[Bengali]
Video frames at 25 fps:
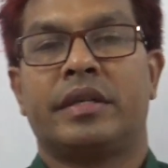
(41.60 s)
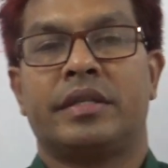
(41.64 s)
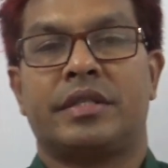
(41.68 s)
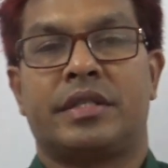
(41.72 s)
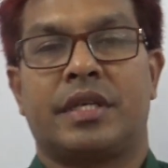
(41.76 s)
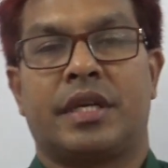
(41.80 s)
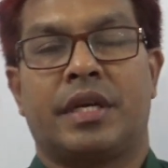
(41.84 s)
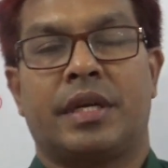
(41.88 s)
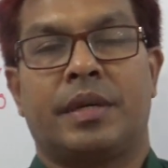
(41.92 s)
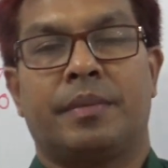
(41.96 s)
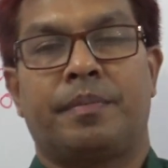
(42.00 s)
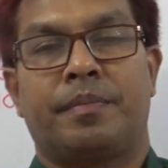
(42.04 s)

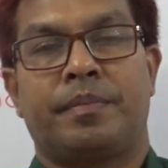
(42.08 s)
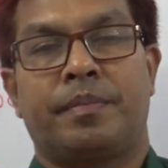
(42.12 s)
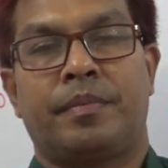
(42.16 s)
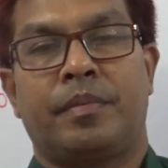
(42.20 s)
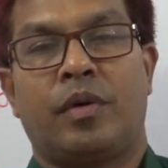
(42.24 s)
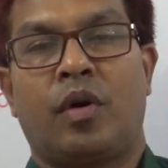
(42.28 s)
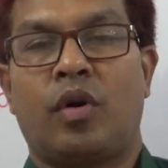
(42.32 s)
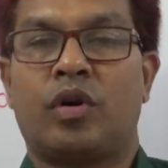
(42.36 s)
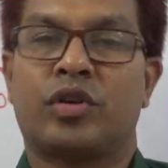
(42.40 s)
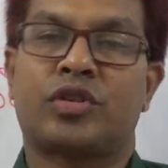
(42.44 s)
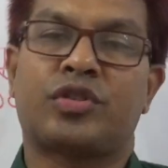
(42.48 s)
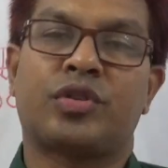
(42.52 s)
যে
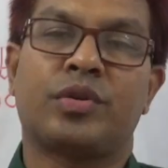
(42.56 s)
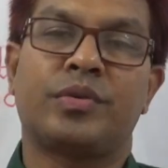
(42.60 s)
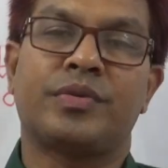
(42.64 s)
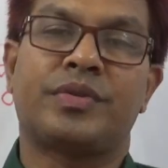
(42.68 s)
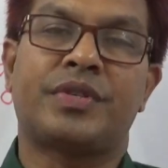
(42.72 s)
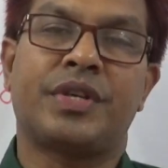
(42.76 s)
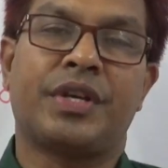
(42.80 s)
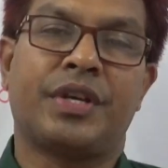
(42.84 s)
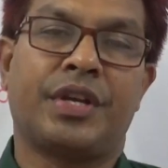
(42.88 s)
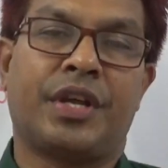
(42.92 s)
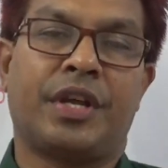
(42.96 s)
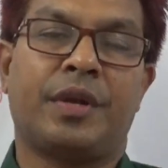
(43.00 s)
অষ্টম
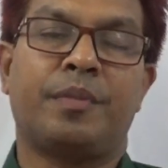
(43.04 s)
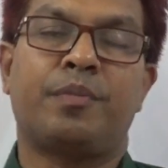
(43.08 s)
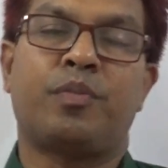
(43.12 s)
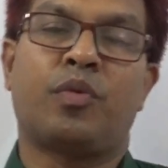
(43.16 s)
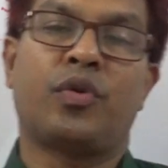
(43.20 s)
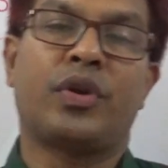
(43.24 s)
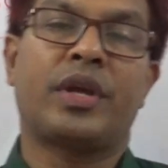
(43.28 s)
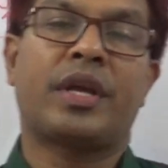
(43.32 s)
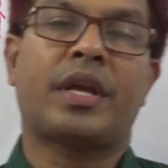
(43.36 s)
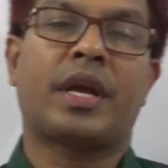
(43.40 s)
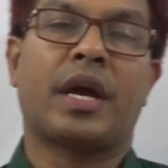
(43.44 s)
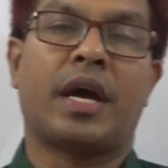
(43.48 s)
শ্রেণীর
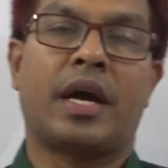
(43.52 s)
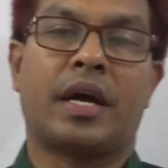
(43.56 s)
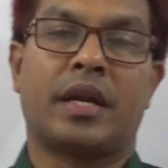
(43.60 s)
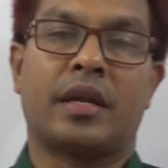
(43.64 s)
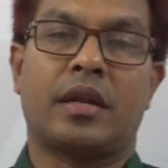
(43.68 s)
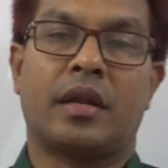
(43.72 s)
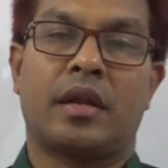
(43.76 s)
পরীক্ষা